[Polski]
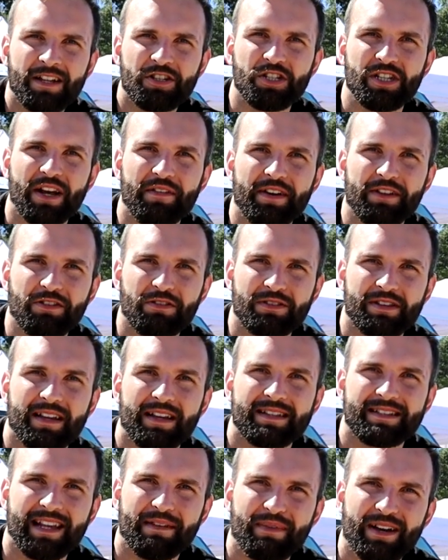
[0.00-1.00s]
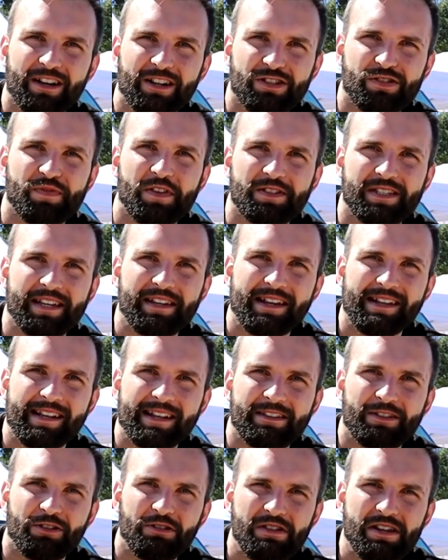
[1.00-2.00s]
Czy nawet od samych rozwiązań
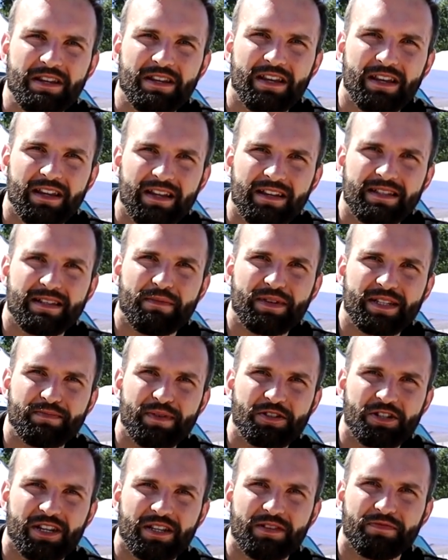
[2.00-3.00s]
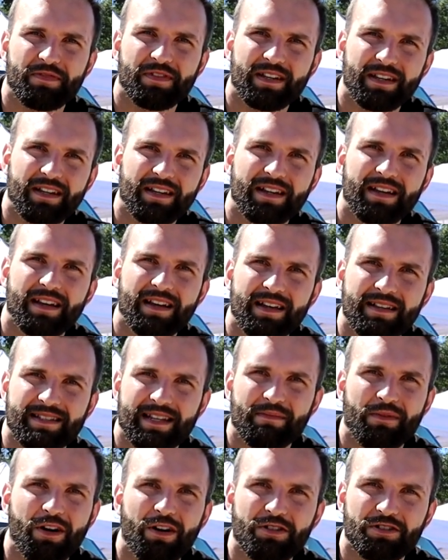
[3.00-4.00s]
elektroniki i zabezpieczeń w
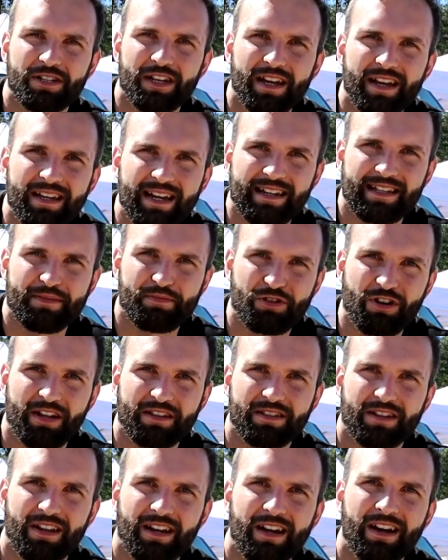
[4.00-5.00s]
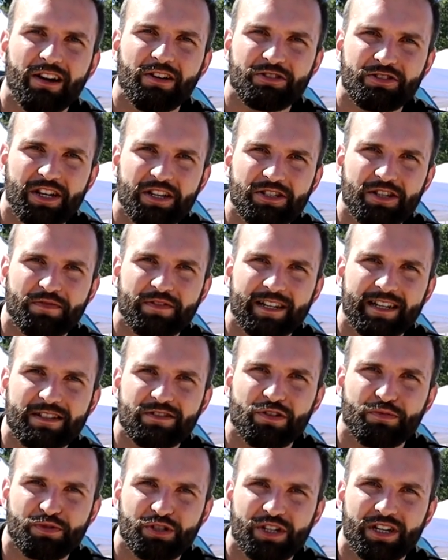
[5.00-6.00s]
samochodzie, jak na przykład e, odcięcie
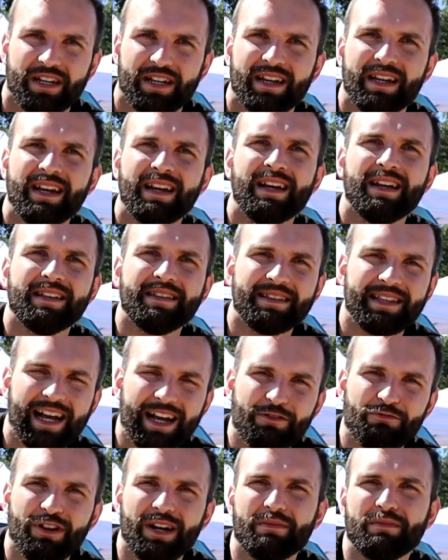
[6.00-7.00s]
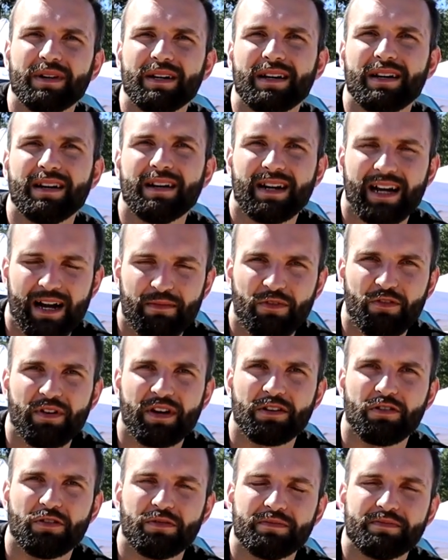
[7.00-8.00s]
wtrysku przy nagłym e,
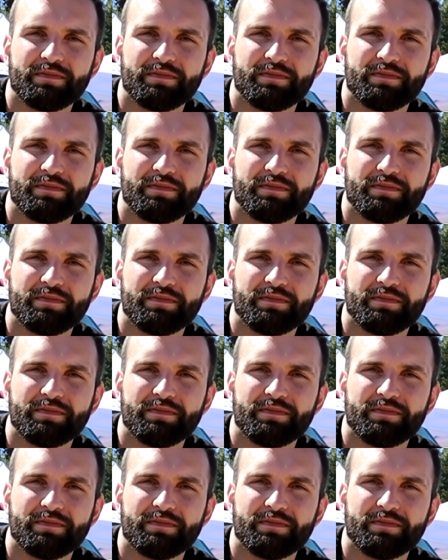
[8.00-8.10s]
hamowaniu.